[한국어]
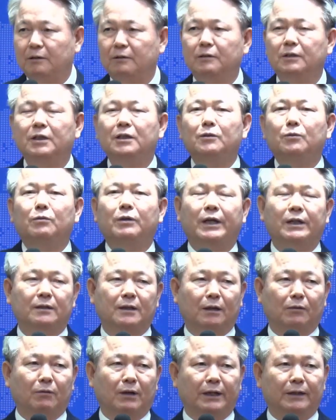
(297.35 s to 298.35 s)

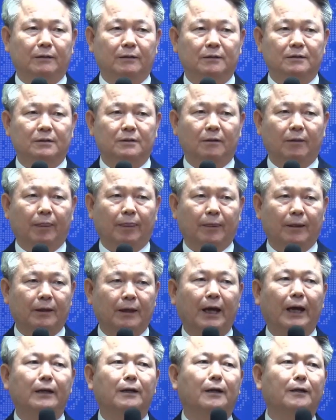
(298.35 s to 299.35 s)
의논했다고 하는 것은 그
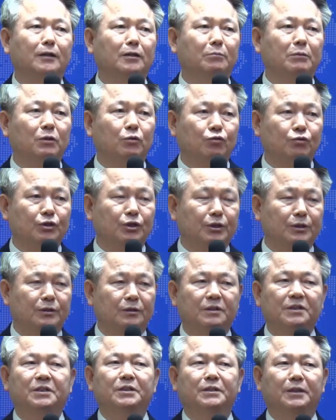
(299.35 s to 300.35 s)
하나님이
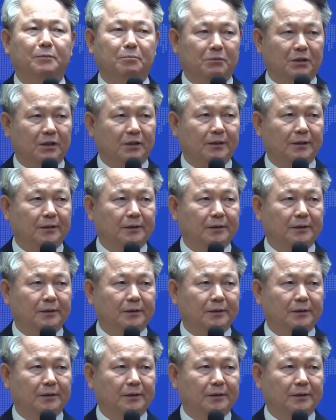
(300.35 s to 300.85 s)
주신 지혜입니다.